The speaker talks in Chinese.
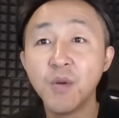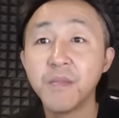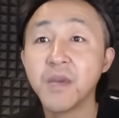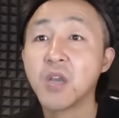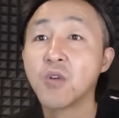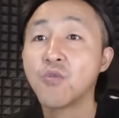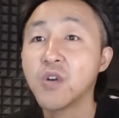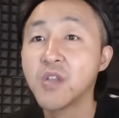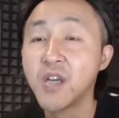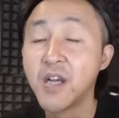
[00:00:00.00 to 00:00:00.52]
美
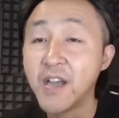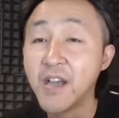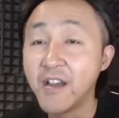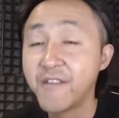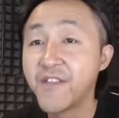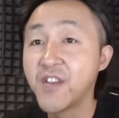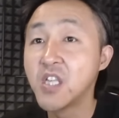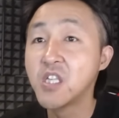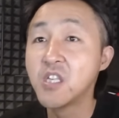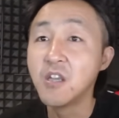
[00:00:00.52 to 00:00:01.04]
国的
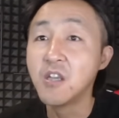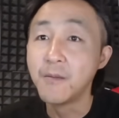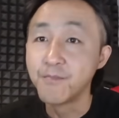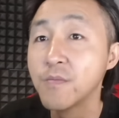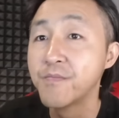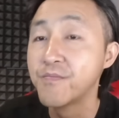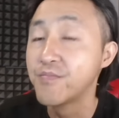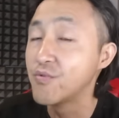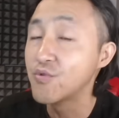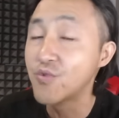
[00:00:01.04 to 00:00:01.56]
飞机
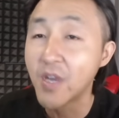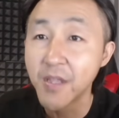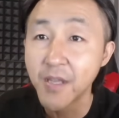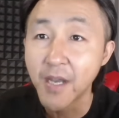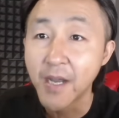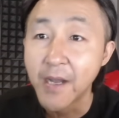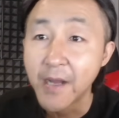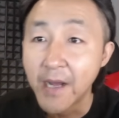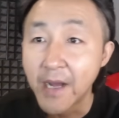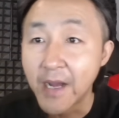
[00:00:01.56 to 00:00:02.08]
不断
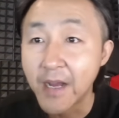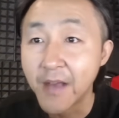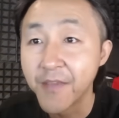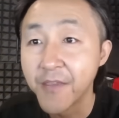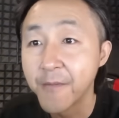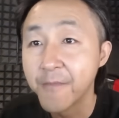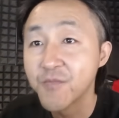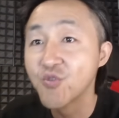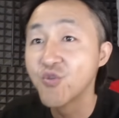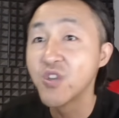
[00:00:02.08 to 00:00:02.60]
的啊
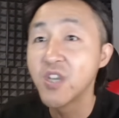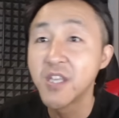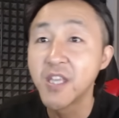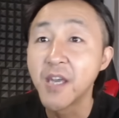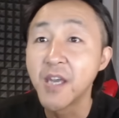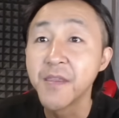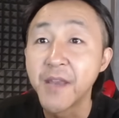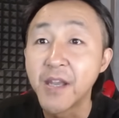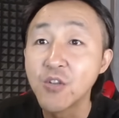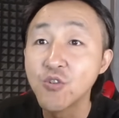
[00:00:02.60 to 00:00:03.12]
出现
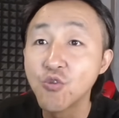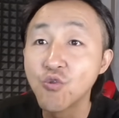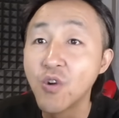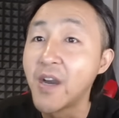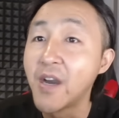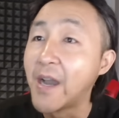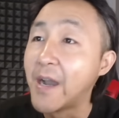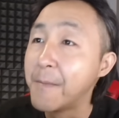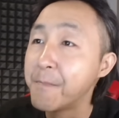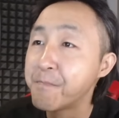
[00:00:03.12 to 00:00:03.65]
在南中国
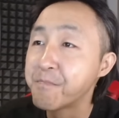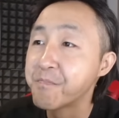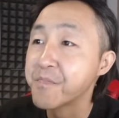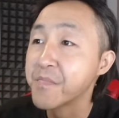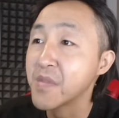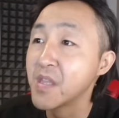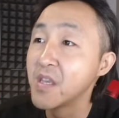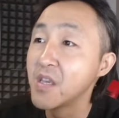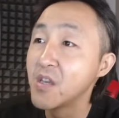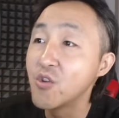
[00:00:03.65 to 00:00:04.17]
海，
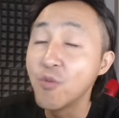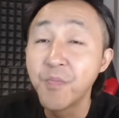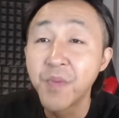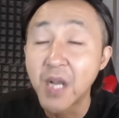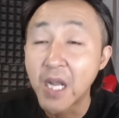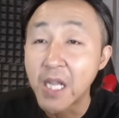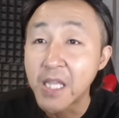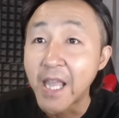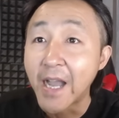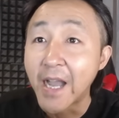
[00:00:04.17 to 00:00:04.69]
你就不
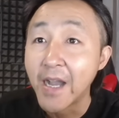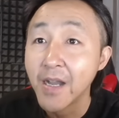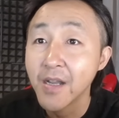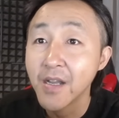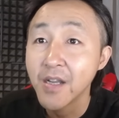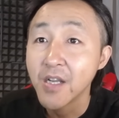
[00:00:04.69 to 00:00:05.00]
敢打，